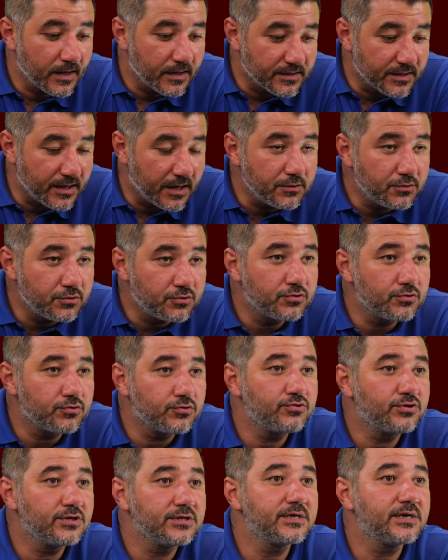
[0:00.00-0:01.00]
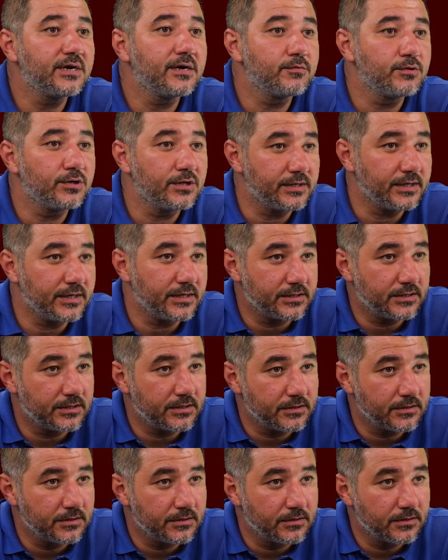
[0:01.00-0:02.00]
daha düşük ücreti kabul ederdi.
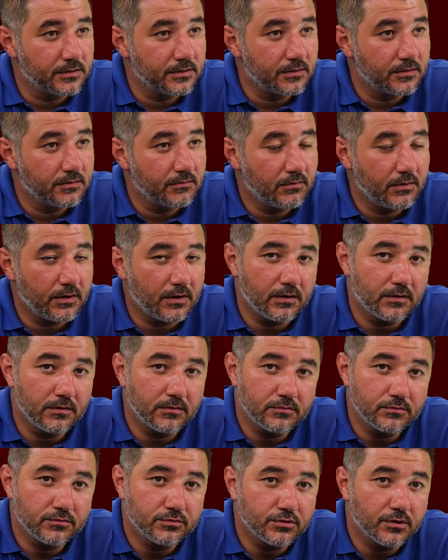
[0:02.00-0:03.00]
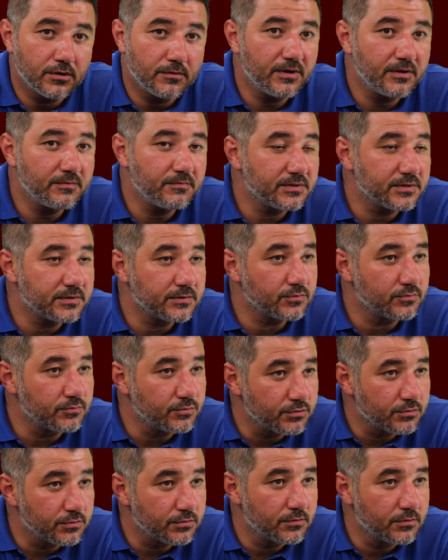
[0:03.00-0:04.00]
Ya kusura bakmasın
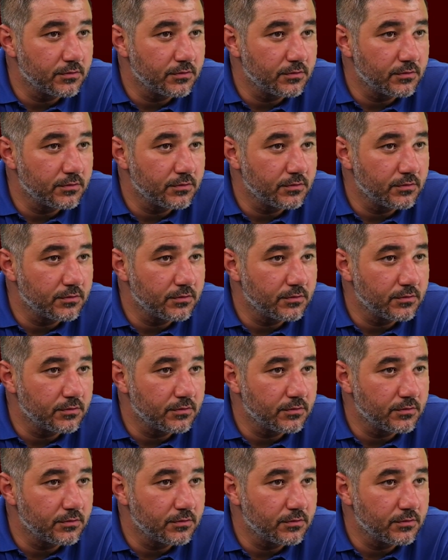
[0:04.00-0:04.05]
Umut.